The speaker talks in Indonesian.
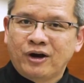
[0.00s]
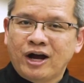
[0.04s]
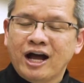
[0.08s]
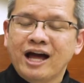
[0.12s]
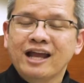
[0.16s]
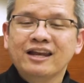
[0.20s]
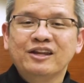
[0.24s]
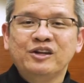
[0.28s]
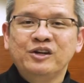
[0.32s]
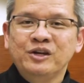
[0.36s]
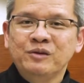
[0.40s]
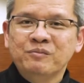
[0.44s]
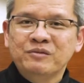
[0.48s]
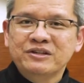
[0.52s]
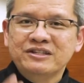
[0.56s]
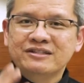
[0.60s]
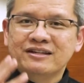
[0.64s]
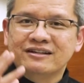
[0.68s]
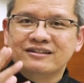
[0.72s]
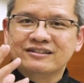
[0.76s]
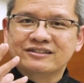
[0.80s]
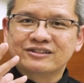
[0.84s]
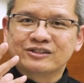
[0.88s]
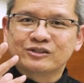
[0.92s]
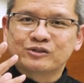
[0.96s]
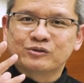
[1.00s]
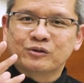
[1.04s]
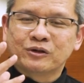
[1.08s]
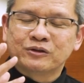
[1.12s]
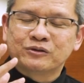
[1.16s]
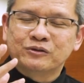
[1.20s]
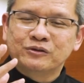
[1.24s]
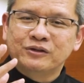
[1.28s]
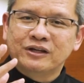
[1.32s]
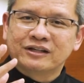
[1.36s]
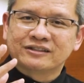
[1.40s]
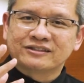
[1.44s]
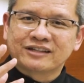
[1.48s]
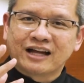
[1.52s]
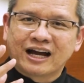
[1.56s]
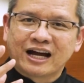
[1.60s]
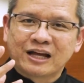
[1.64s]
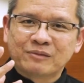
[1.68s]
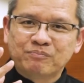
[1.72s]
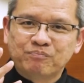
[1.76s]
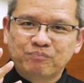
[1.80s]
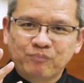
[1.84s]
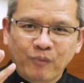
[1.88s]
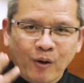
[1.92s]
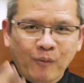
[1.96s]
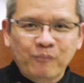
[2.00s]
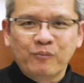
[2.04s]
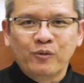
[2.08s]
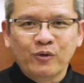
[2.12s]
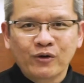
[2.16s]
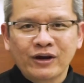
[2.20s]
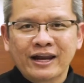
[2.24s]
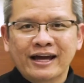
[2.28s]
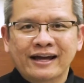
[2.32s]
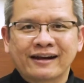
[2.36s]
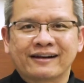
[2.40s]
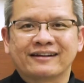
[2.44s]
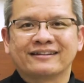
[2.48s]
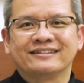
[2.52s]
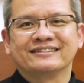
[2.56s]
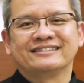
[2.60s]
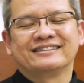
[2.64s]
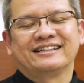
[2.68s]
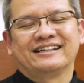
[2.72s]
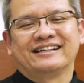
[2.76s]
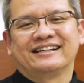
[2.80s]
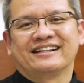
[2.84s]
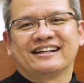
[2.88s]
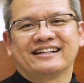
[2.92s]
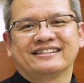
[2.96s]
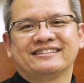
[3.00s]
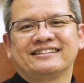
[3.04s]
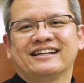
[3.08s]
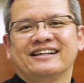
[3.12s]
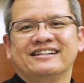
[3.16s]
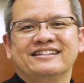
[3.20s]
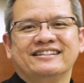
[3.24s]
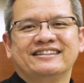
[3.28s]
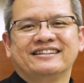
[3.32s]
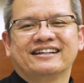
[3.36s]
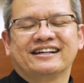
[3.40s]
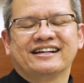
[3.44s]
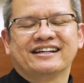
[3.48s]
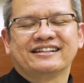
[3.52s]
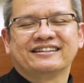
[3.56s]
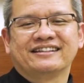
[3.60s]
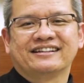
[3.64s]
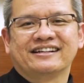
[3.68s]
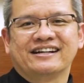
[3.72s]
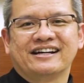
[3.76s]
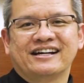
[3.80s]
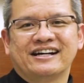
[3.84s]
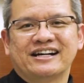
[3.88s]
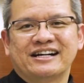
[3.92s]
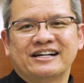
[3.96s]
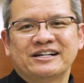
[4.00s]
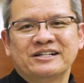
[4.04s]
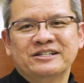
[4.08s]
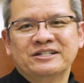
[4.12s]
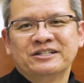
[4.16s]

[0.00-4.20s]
Hal ini menjadi sesuatu yang sangat populer saya rasa di tengah-tengah